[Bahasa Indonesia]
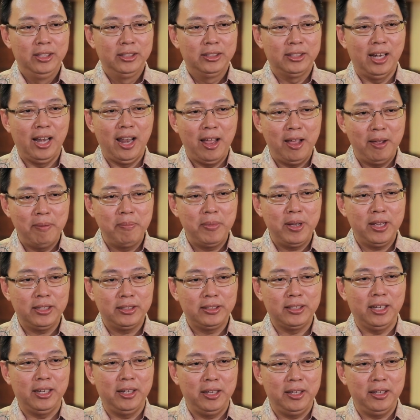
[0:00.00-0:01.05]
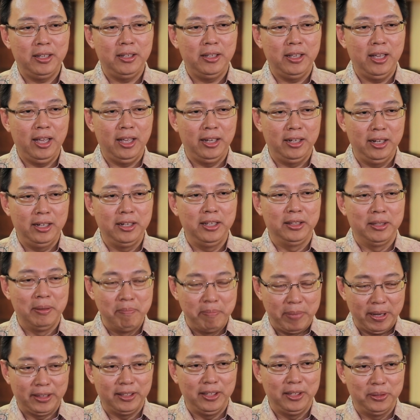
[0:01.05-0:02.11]
selama saya ada di
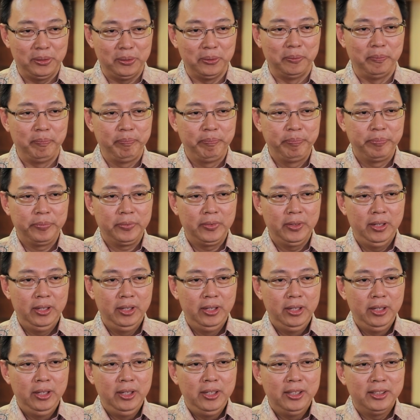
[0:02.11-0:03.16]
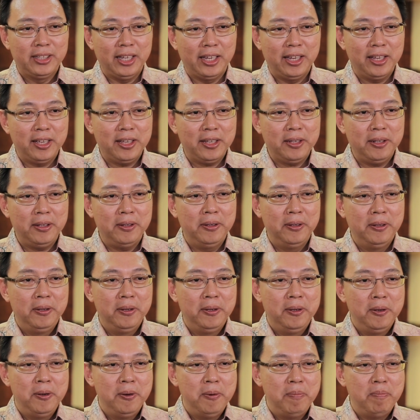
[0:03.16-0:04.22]
tempat itu. Saya
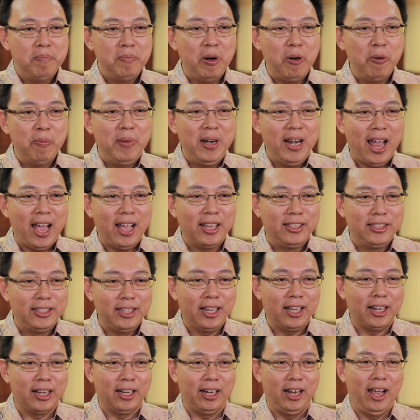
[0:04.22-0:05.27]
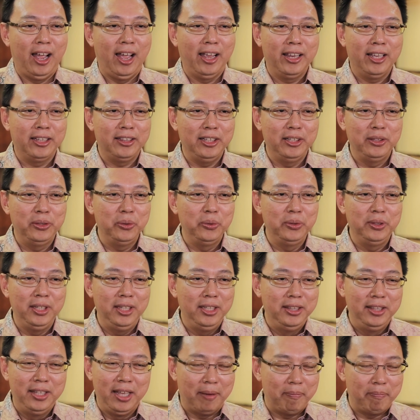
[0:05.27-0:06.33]
mau belajar ayat itu
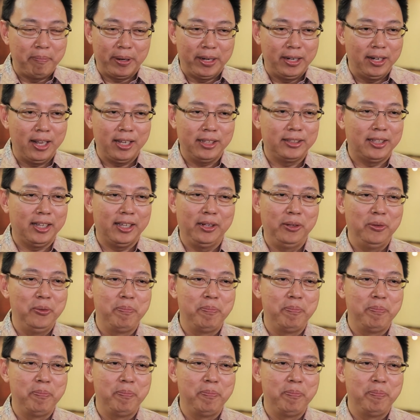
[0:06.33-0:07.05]
tidak pernah saya